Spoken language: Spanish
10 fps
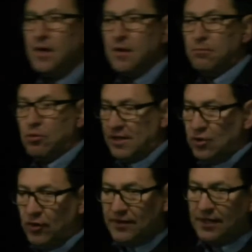Por lo
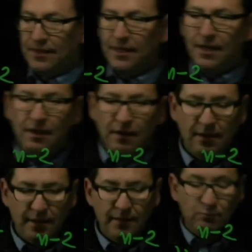tanto, esta integral
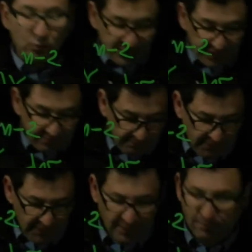es muy
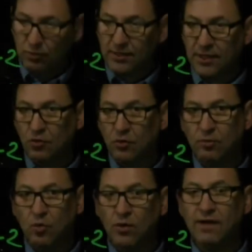simple porque no
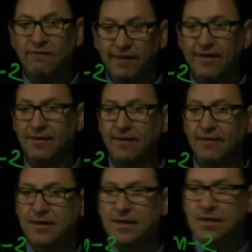involucra B.
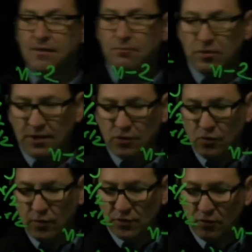Por lo
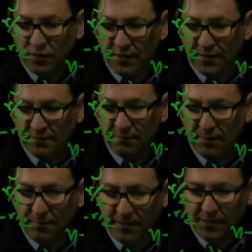tanto, eso nos queda
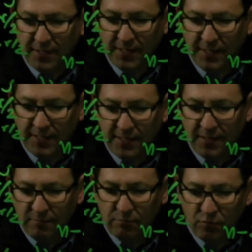simplemente N
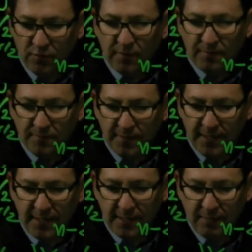por
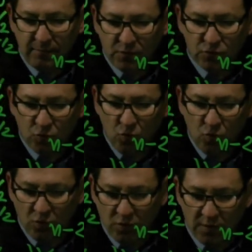n-1 menos
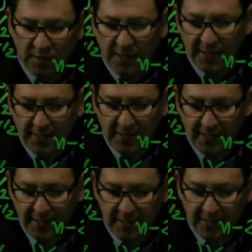
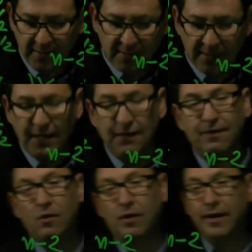a
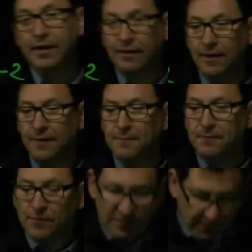elevado a r y